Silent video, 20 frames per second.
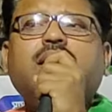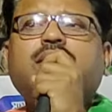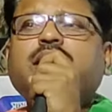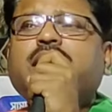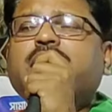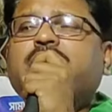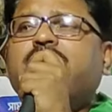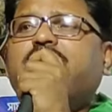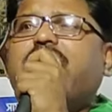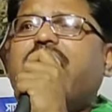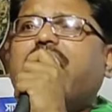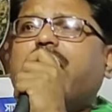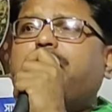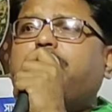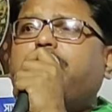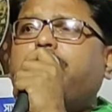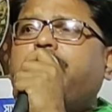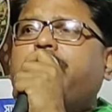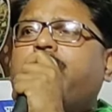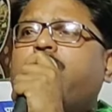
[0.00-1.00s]
তিনি রেল
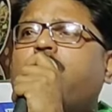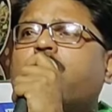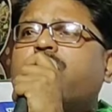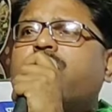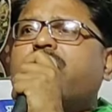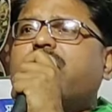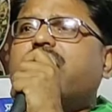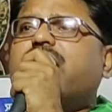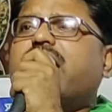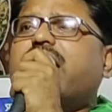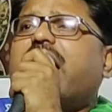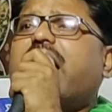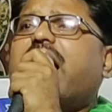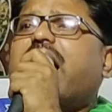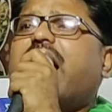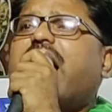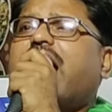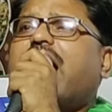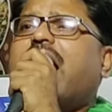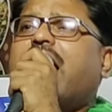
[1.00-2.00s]
বিভিন্ন দিক থেকে
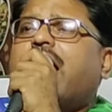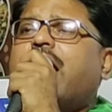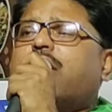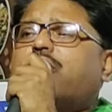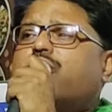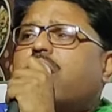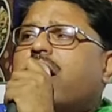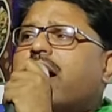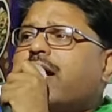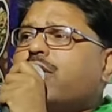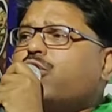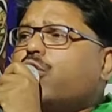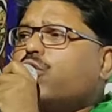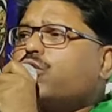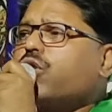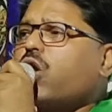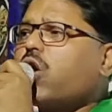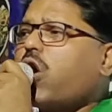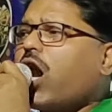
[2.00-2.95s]
রেল লাইনের সঙ্গে যুক্ত